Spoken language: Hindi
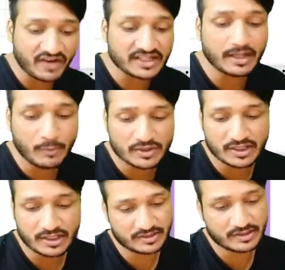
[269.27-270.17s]
फायदा बहुत
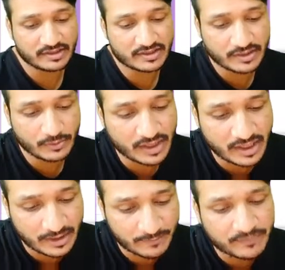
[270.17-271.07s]
सारे बिजनेसेस ने
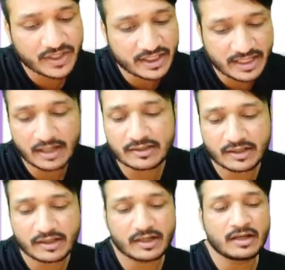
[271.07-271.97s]
उठाया एक याद
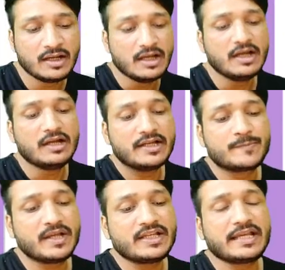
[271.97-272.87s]
रखना
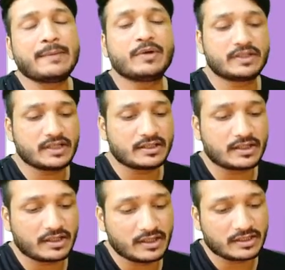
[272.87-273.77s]
इसमें ये मत याद
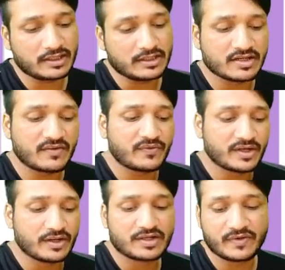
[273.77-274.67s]
रखना कि सर
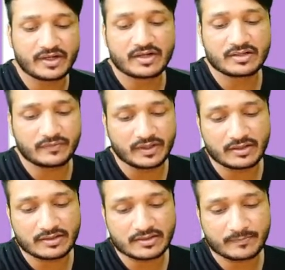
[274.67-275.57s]
फिगर्स फिगर्स
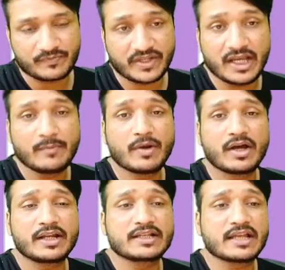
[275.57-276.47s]
फिगर्स एक
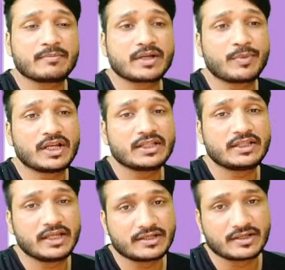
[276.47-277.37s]
बार एग्जाम के पहले
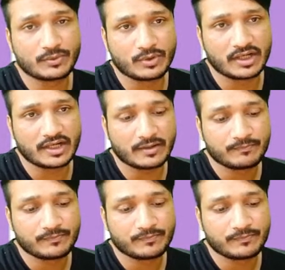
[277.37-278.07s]
देख जरूर लेना